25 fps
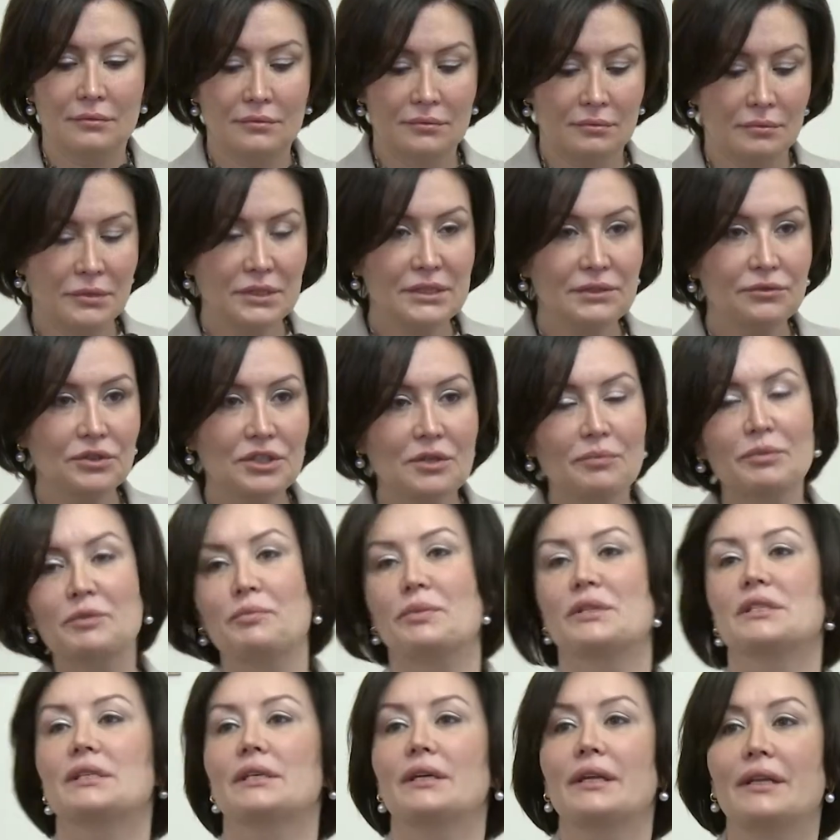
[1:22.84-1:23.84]
Мы сегодня
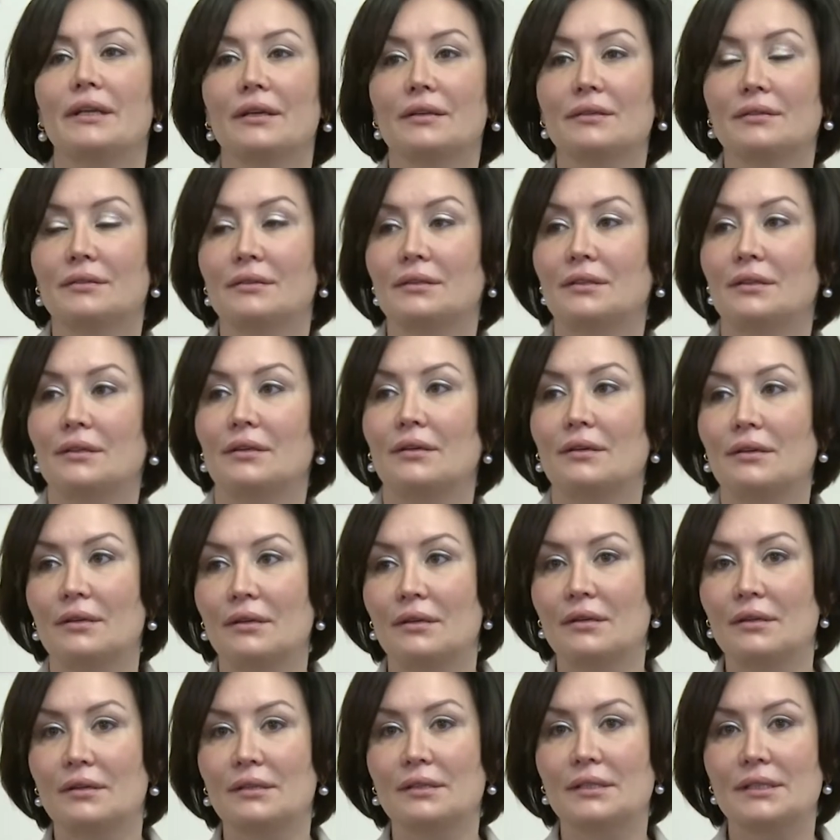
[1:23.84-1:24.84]
подписали
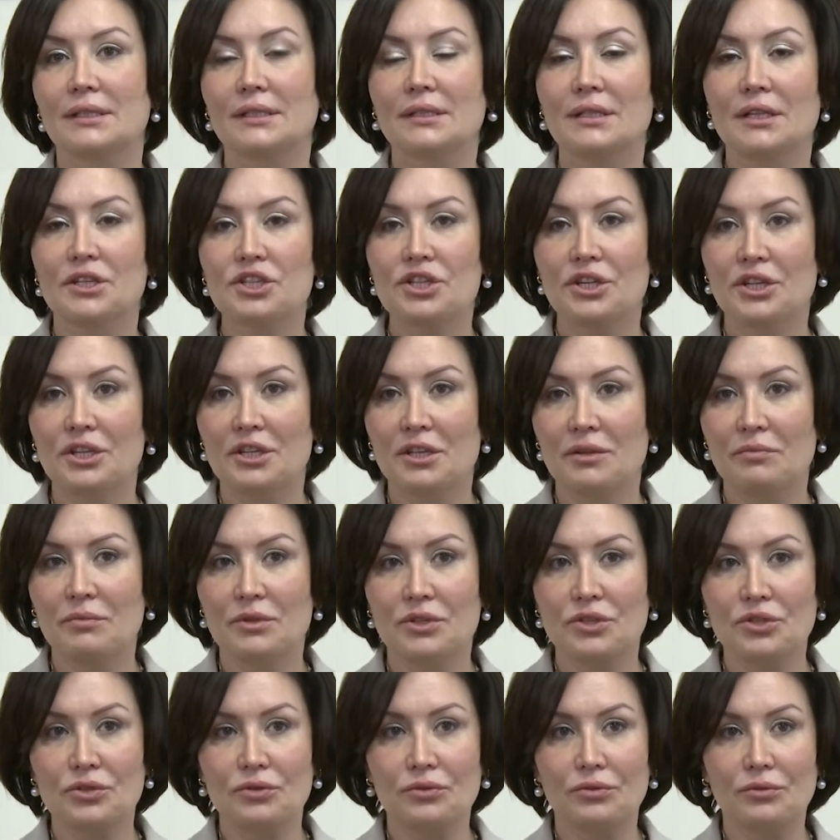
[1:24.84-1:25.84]
а, соглашение
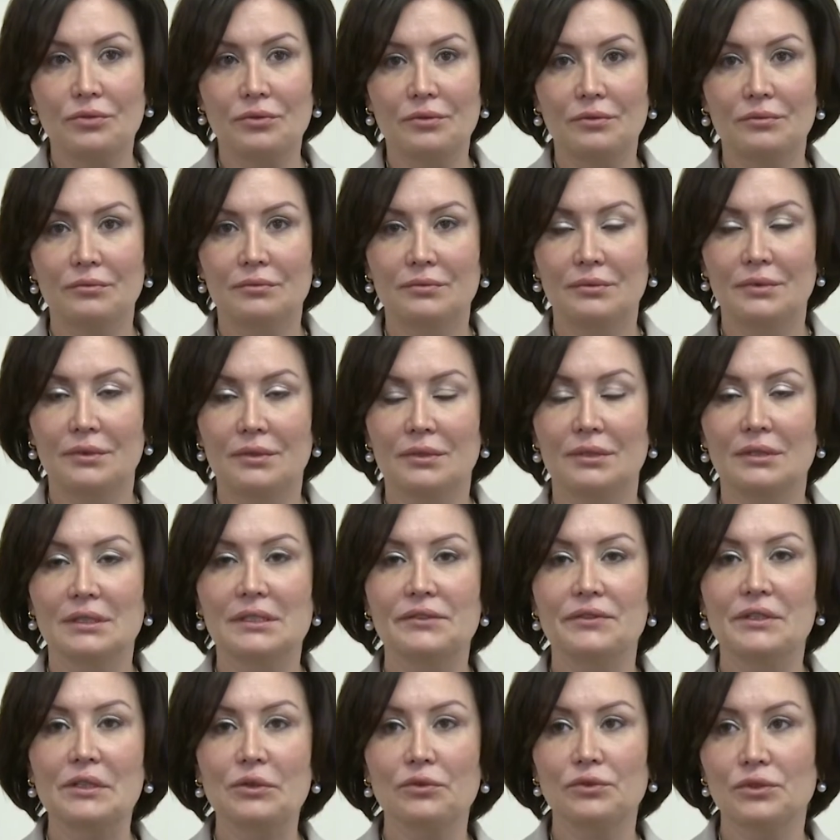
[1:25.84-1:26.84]
между а,
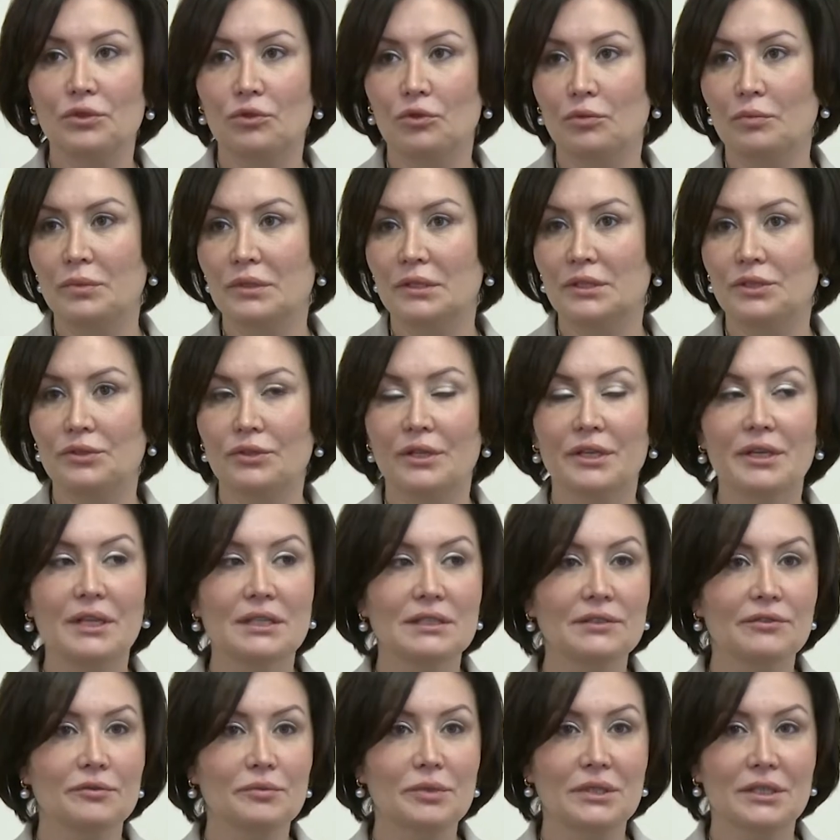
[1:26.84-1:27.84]
Свердловской областью и
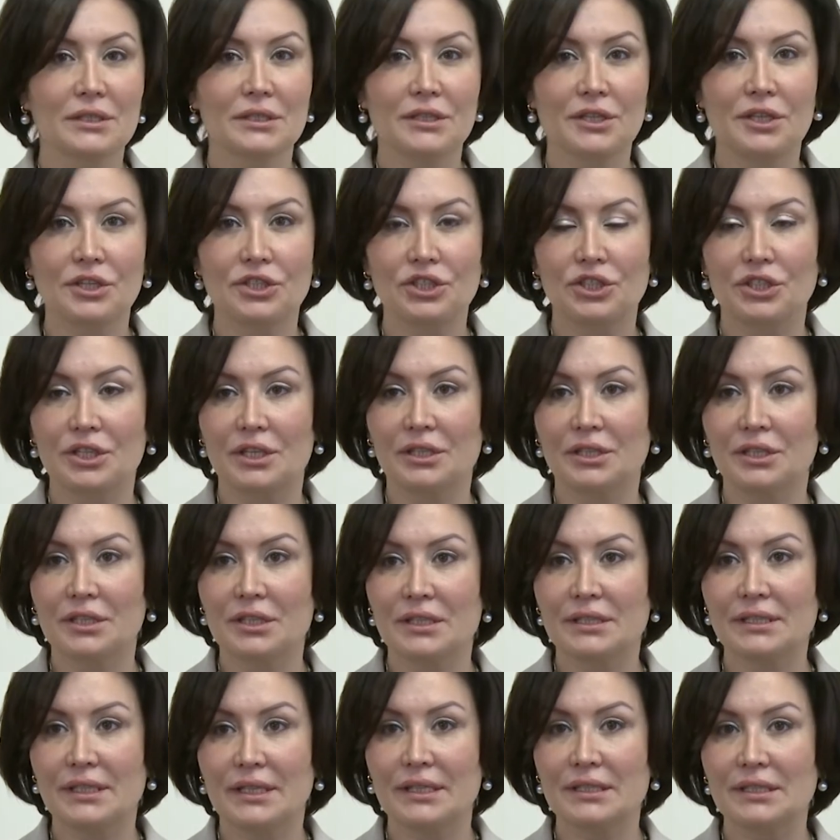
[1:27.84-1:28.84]
Агентством стратегических
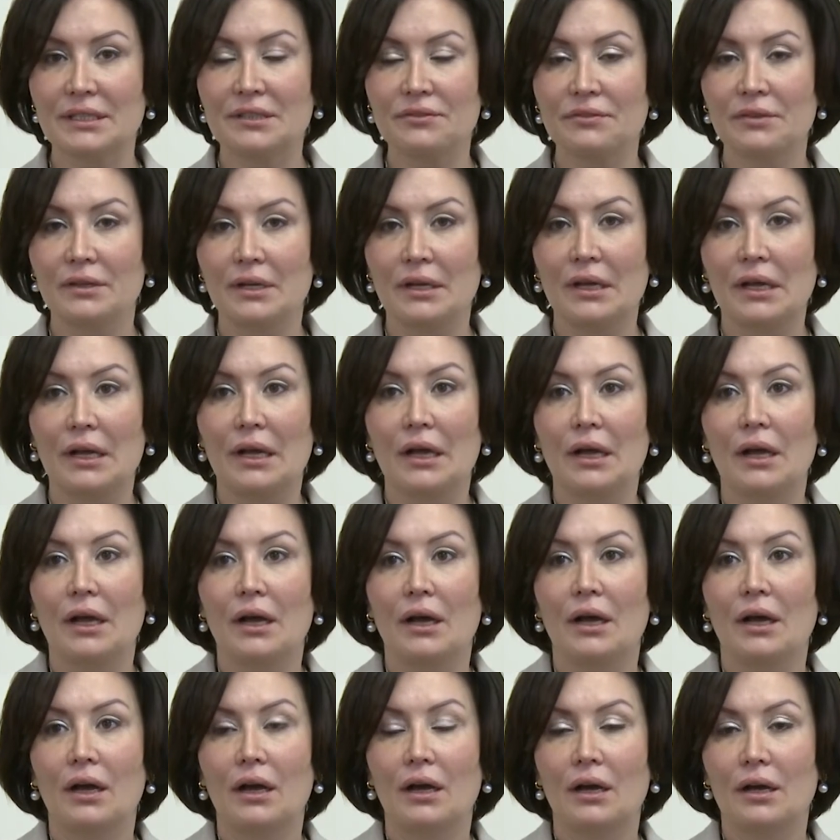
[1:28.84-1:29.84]
инициатив,
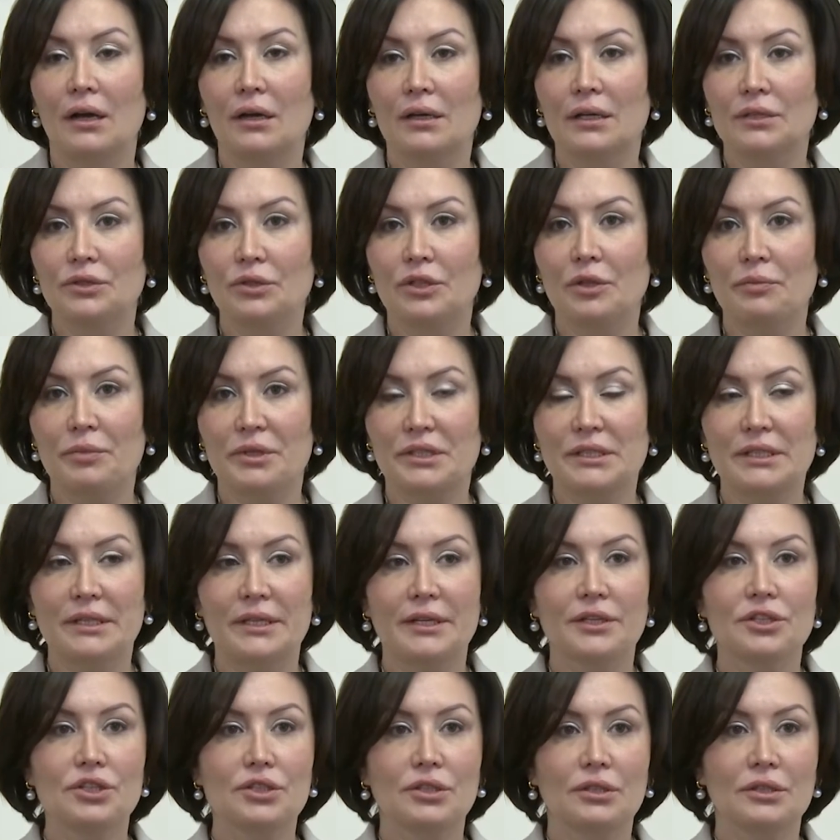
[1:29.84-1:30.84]
а, которое
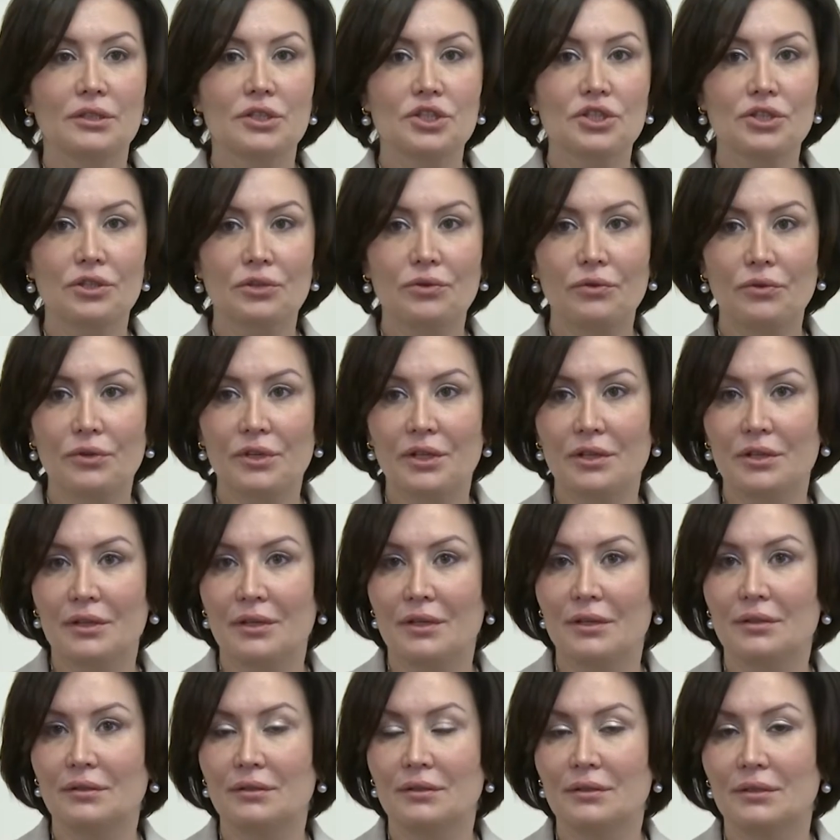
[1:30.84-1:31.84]
определяет
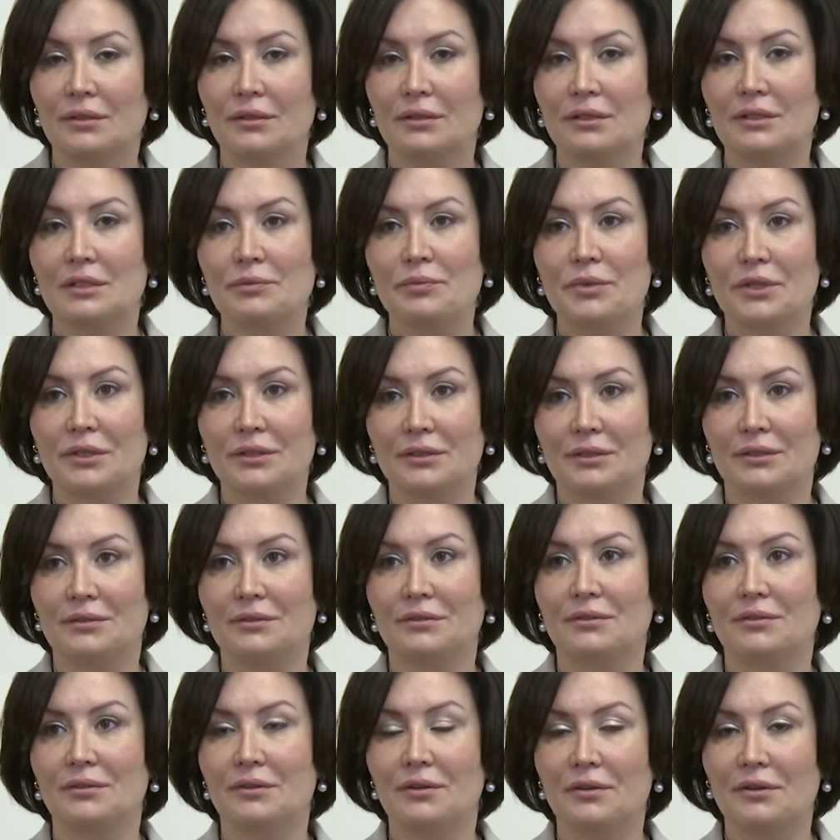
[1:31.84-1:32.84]
широкий спектр
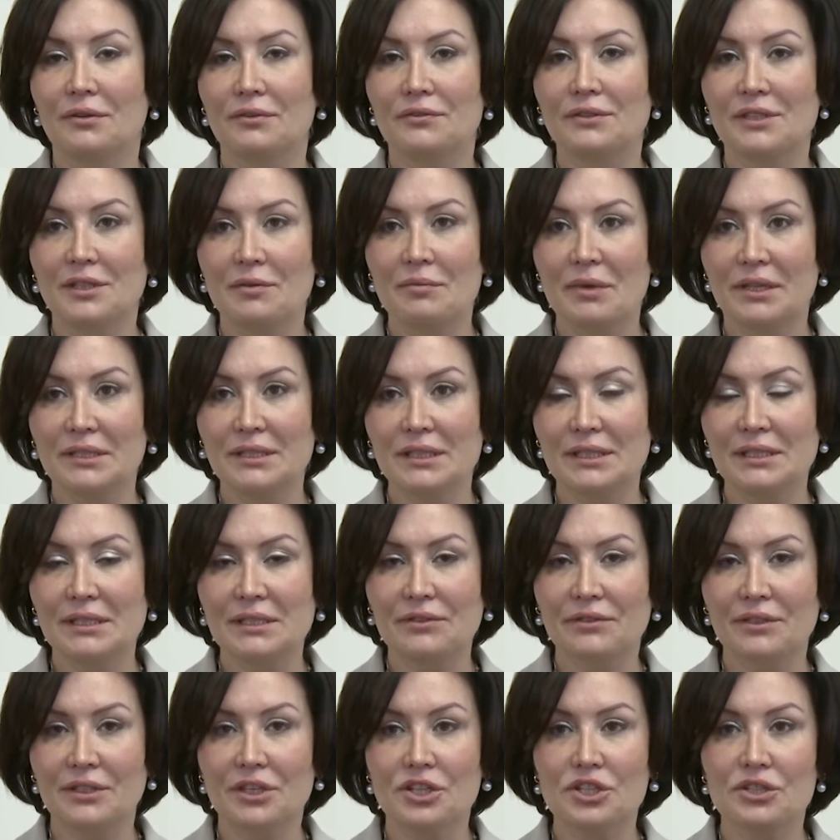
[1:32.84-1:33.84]

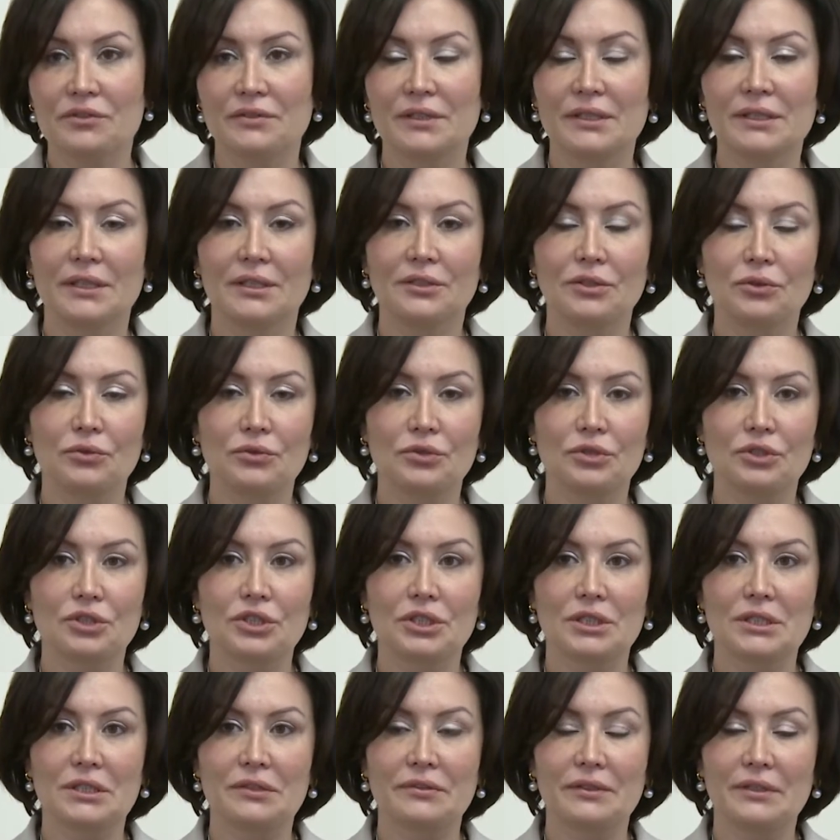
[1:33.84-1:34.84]
взаимодействия нашего и
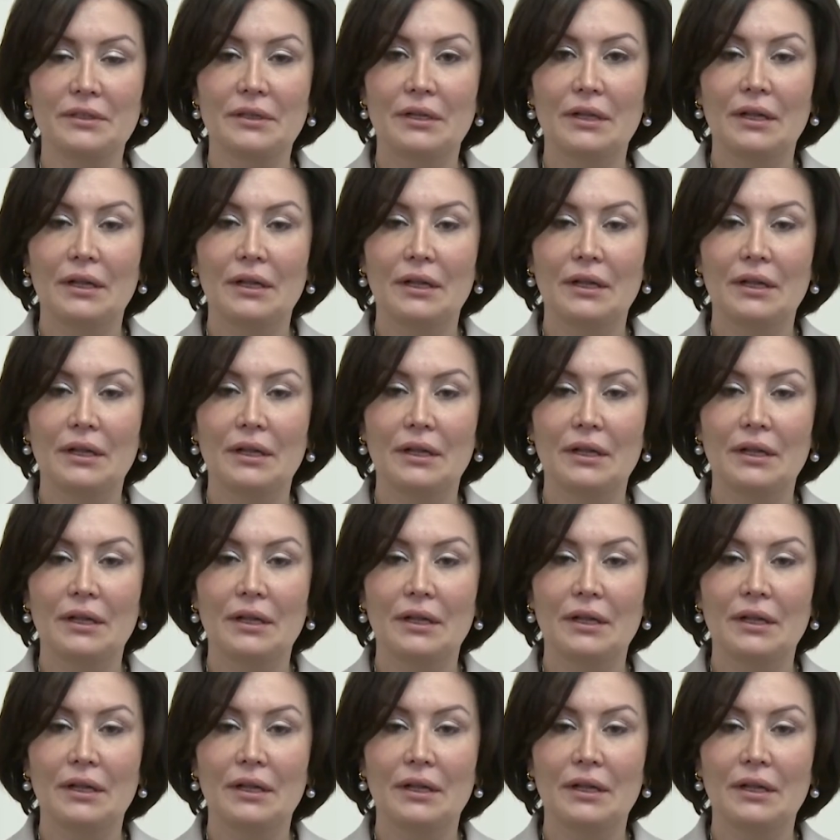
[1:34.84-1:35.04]
сотрудничества.